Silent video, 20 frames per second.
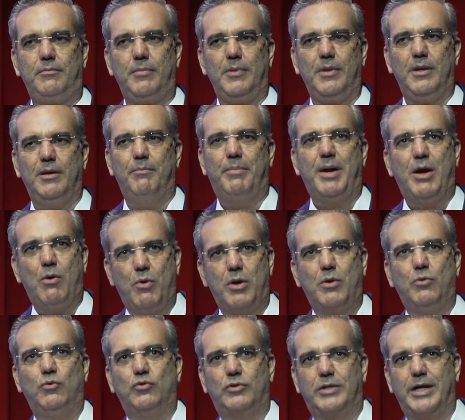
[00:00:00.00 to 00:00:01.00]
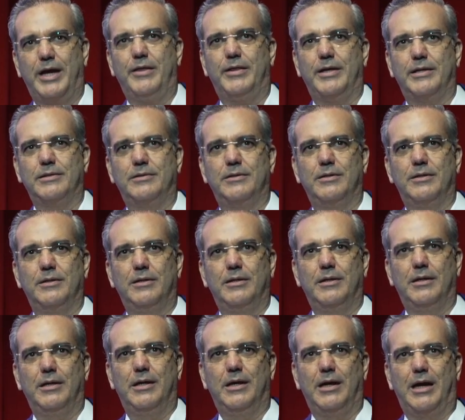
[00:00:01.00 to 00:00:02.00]
Veo en ustedes
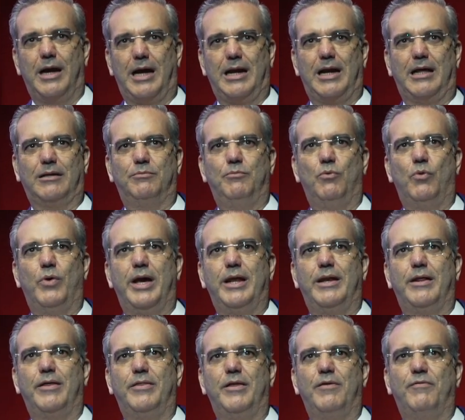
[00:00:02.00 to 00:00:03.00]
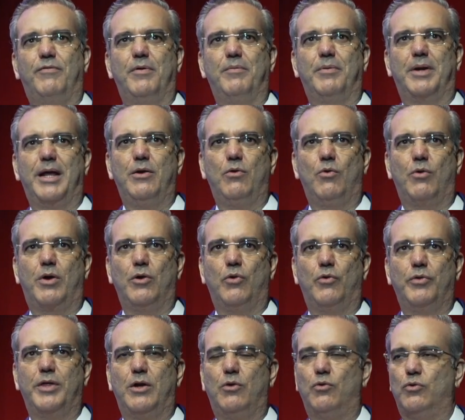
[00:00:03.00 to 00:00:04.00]
a las mujeres de febrero que lo
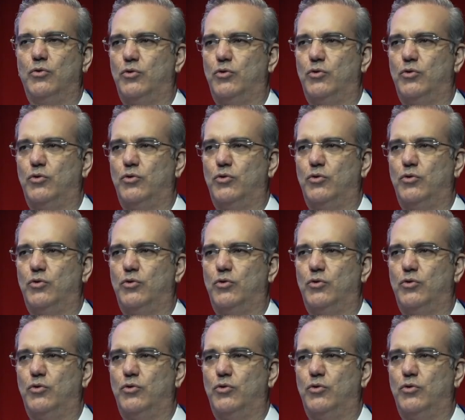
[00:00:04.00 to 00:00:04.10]
dieron